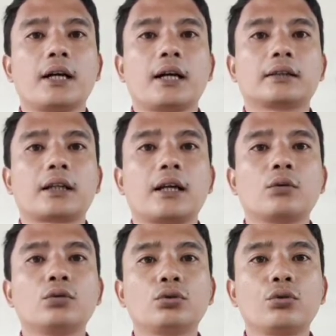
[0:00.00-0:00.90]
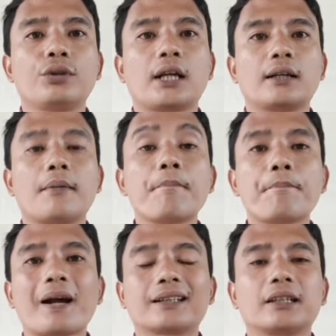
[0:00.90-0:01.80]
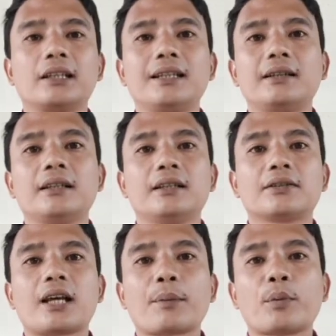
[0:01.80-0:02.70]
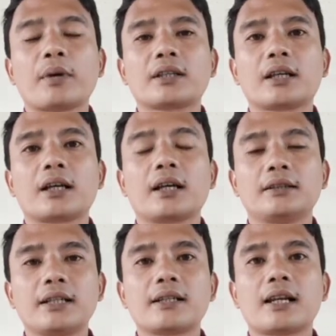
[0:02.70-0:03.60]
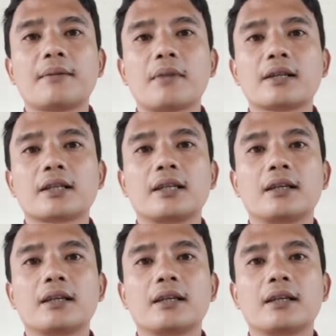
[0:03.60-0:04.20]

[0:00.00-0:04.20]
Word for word: antara untuk dan empat ini cara pembacaannya dalam bahasa